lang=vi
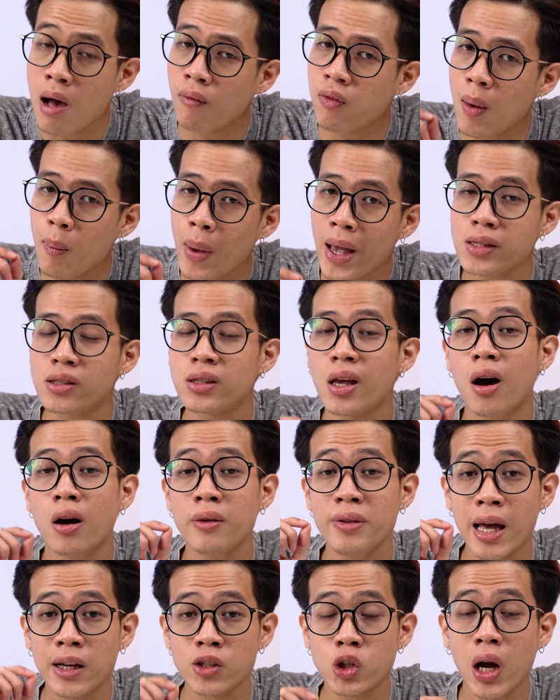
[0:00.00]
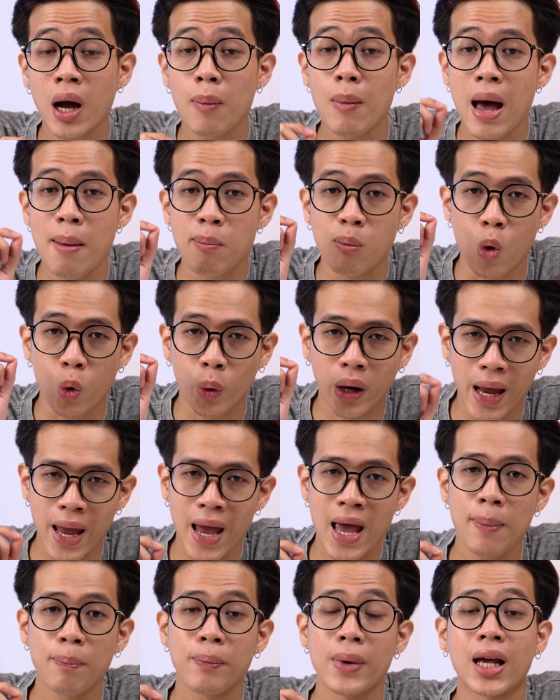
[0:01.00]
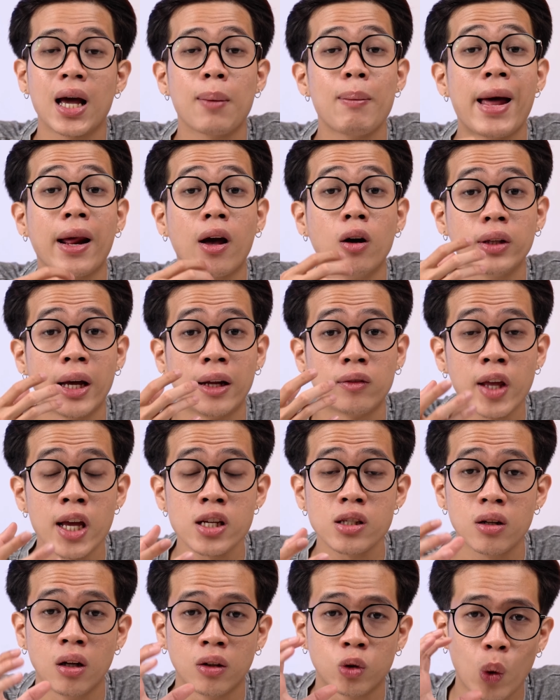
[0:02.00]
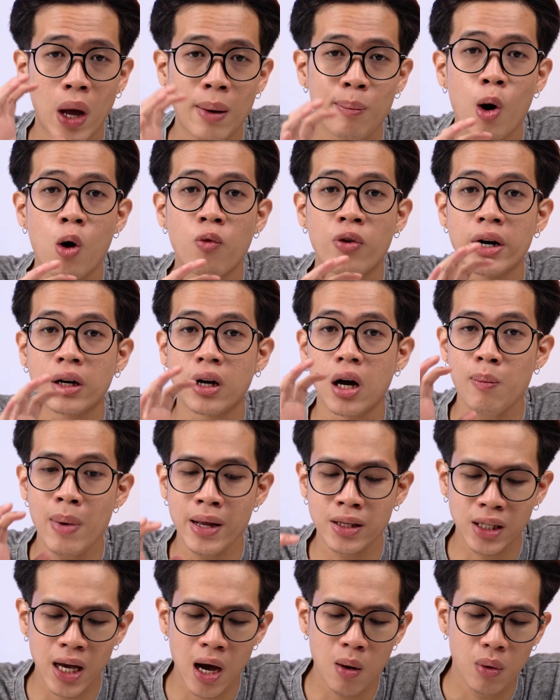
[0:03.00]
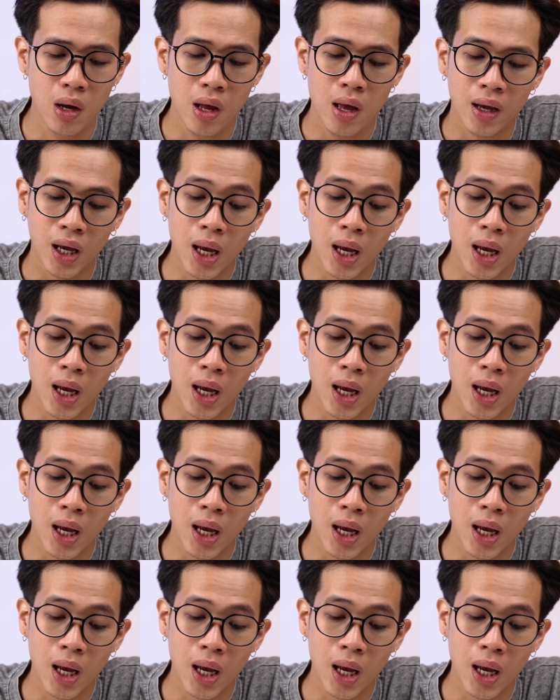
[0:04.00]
và mình sẽ hướng dẫn cho các bạn một cái app để các bạn có thể test được toàn bộ phần cứng bên trong